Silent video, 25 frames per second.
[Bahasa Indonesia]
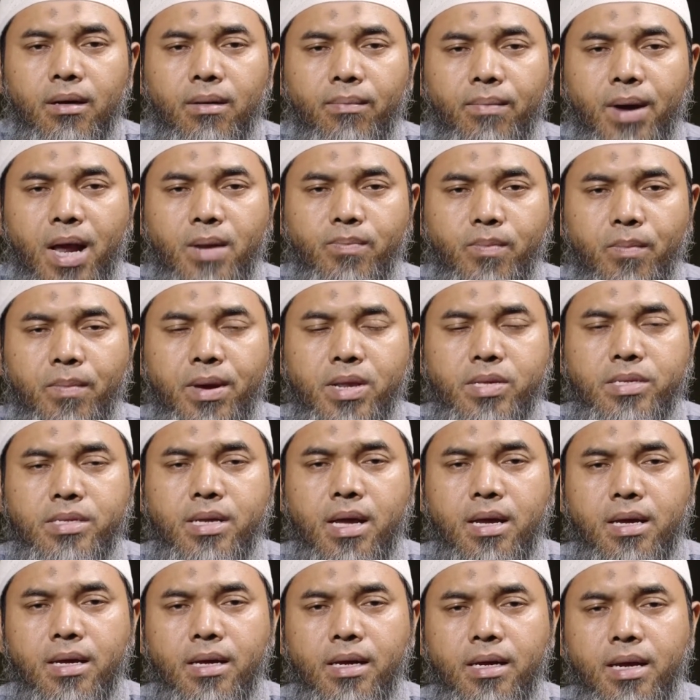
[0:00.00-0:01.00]
Para
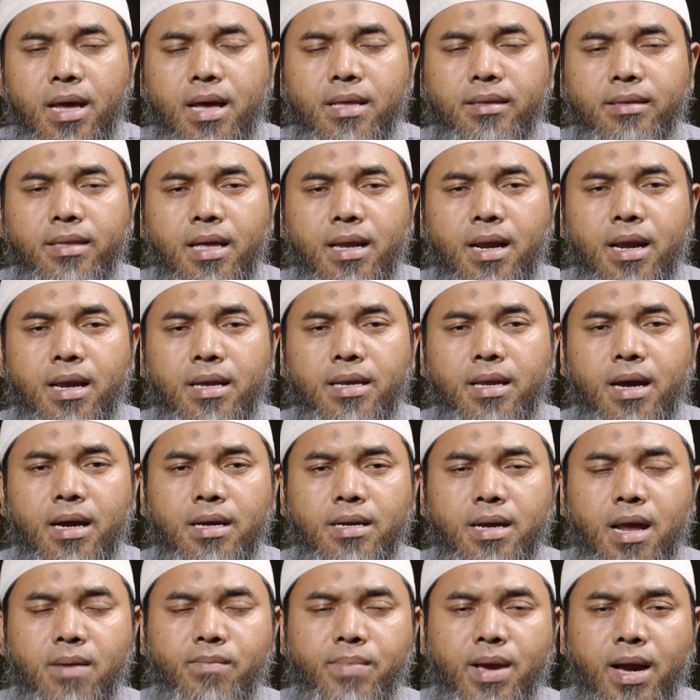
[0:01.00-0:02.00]
pemirsa, di antara
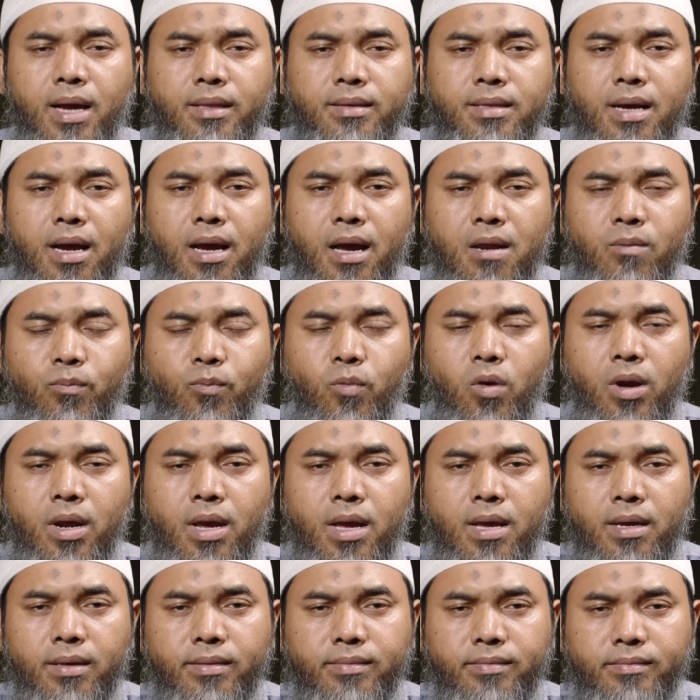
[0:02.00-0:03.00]
yang Nabi katakan
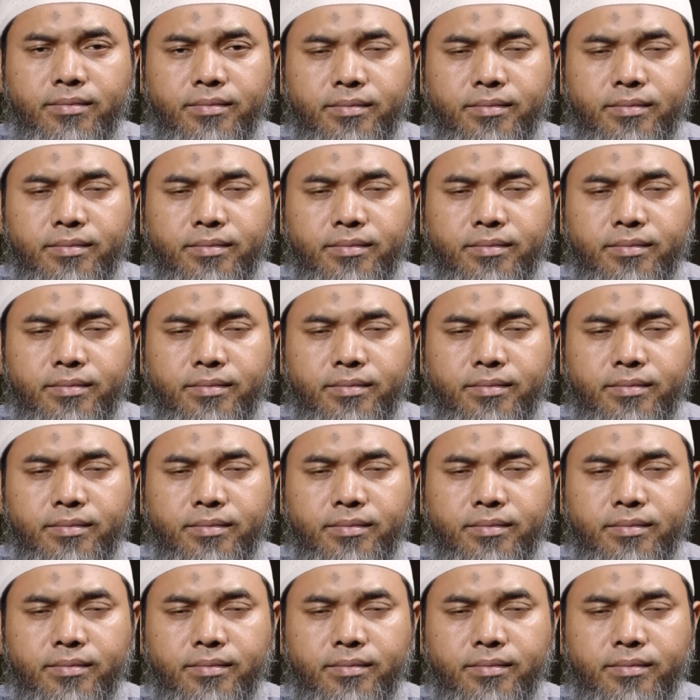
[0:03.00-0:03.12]
pula